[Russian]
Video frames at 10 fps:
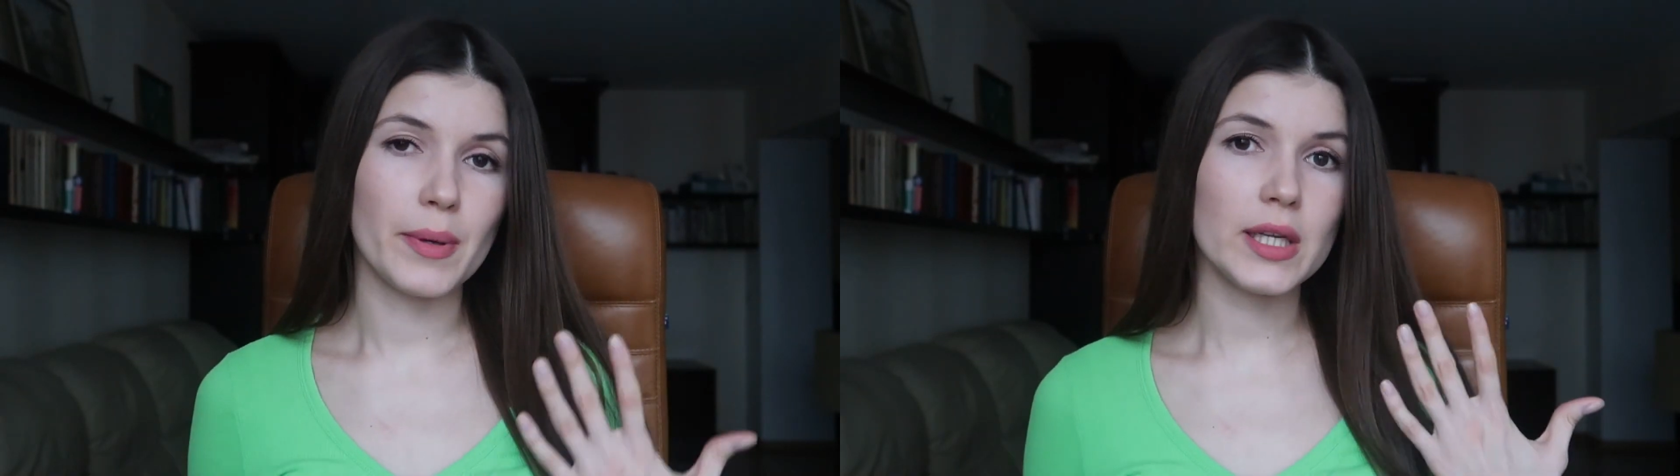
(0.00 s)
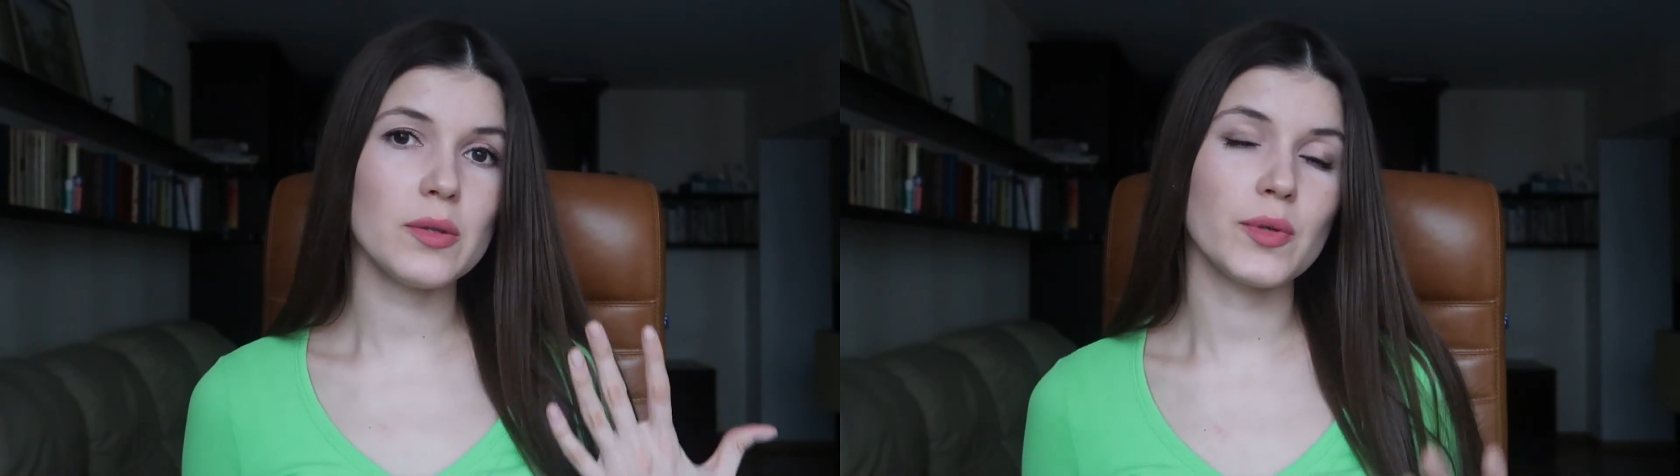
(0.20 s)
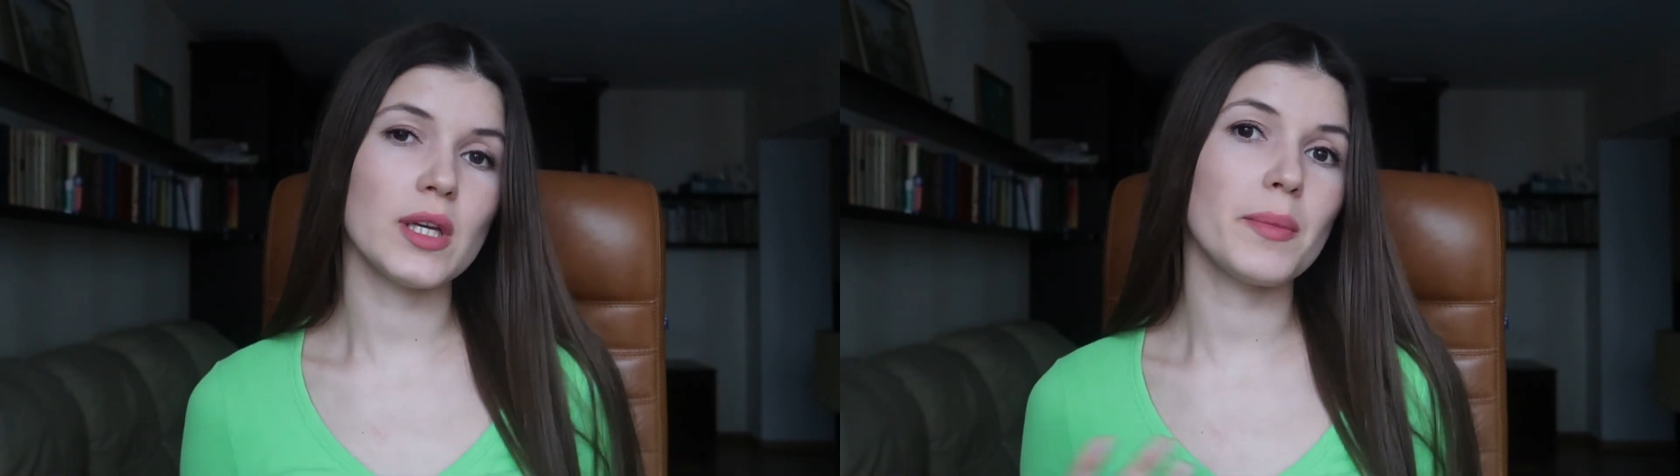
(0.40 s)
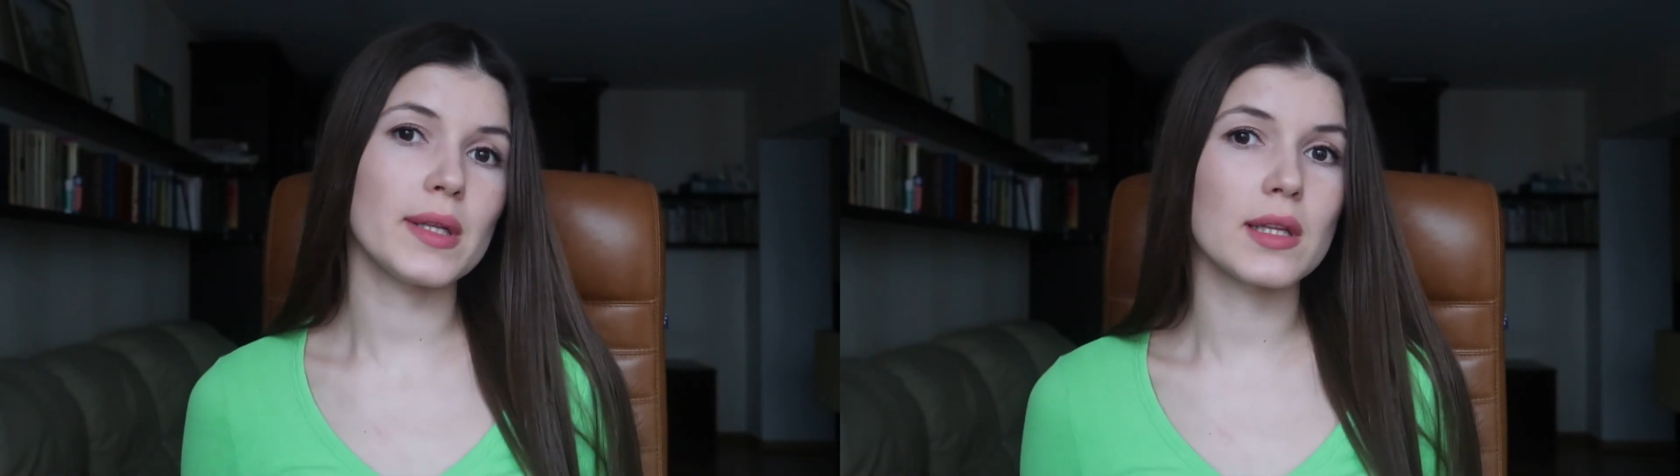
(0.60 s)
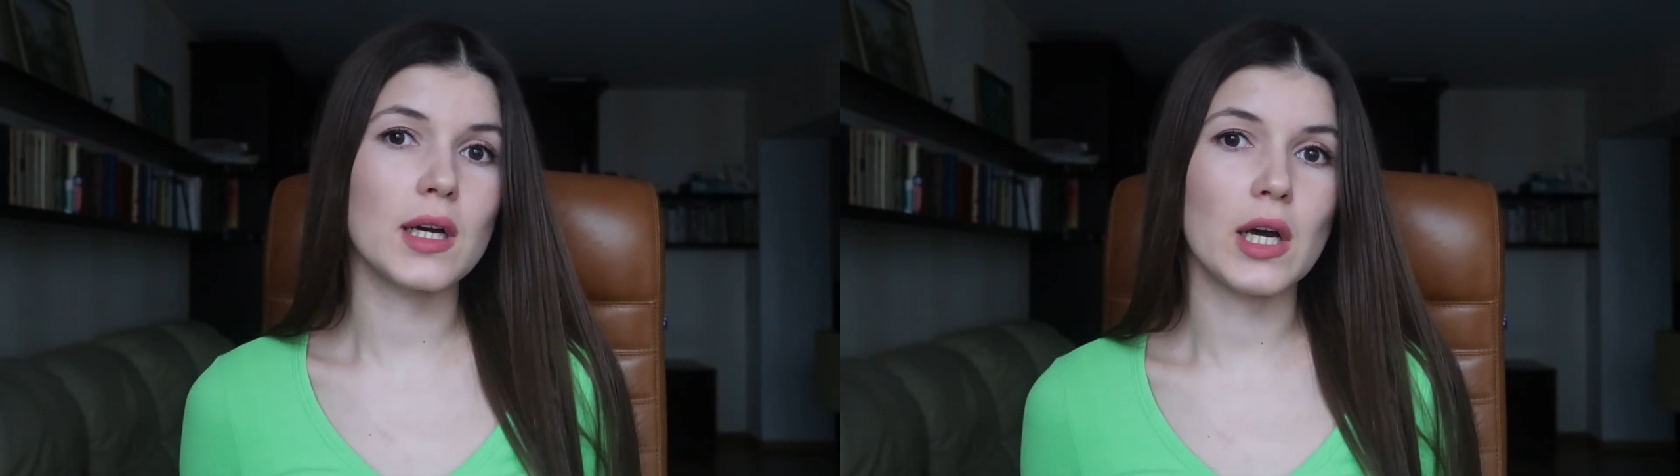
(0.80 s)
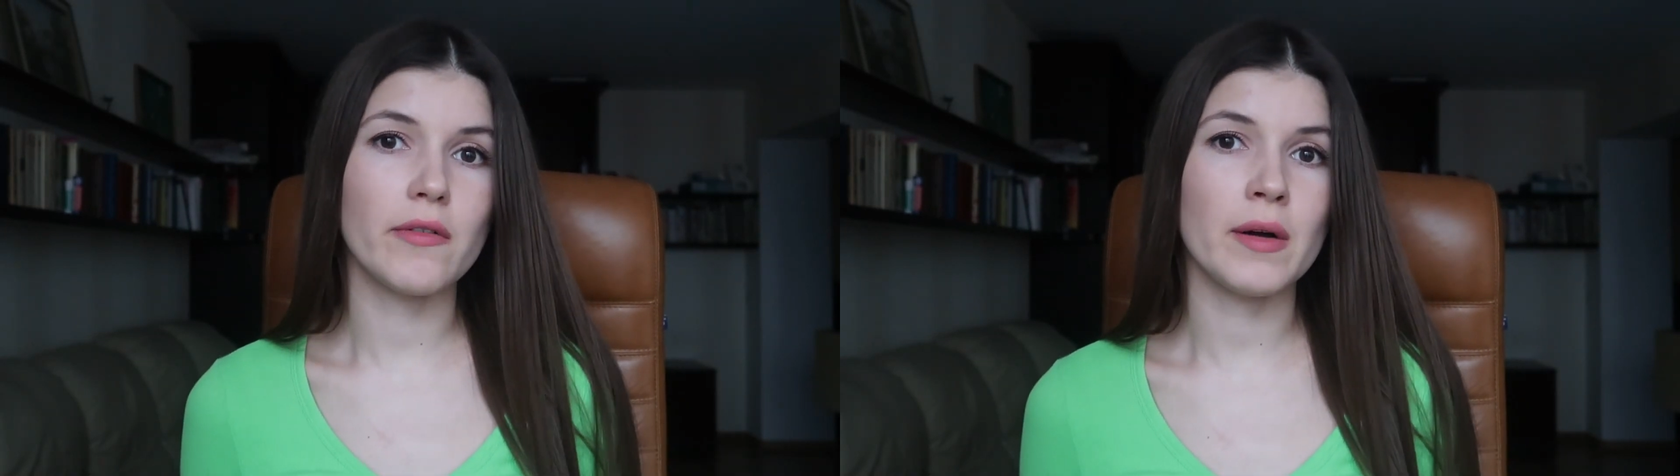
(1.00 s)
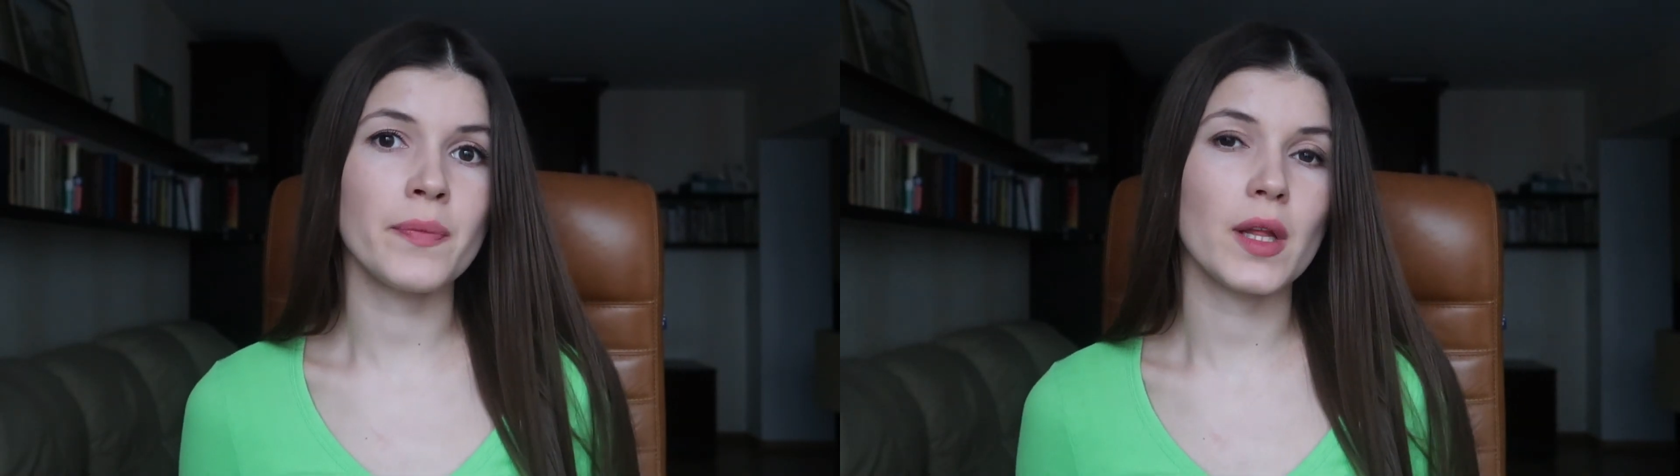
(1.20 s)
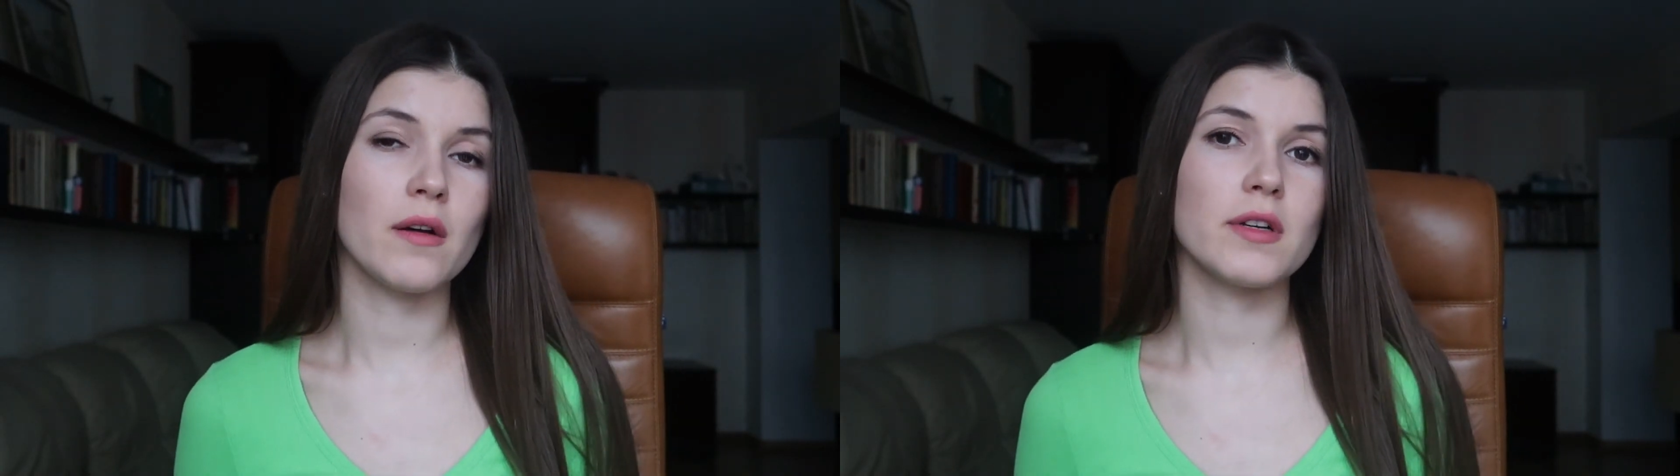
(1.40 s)
Поэтому я предлагаю
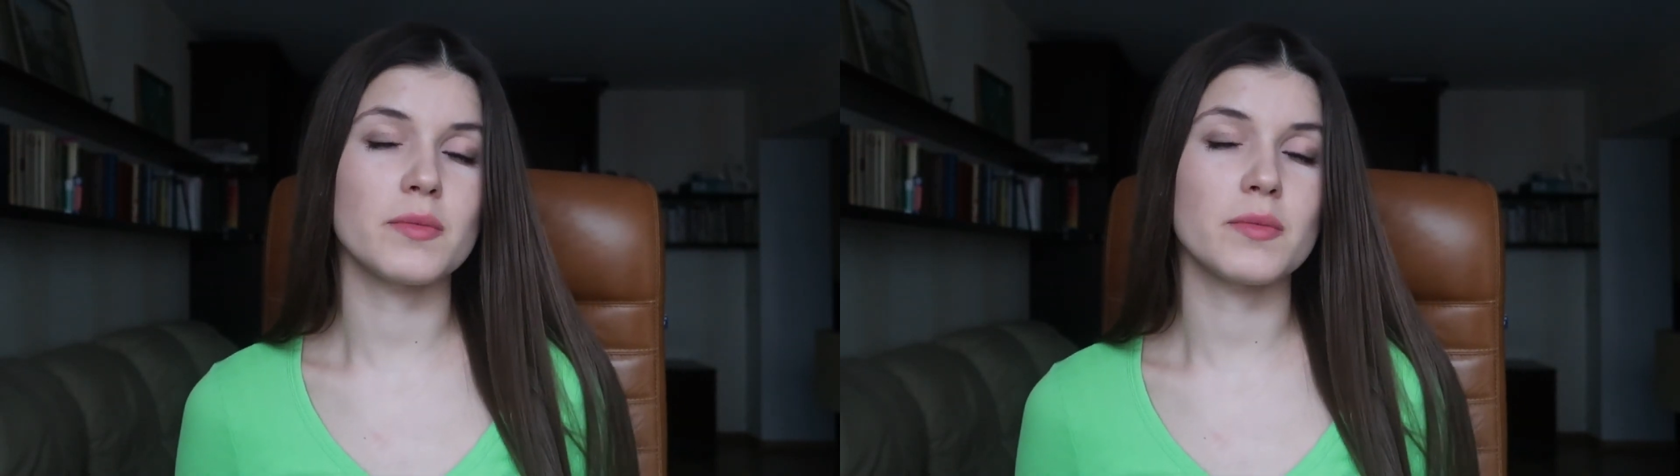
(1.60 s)
вам а,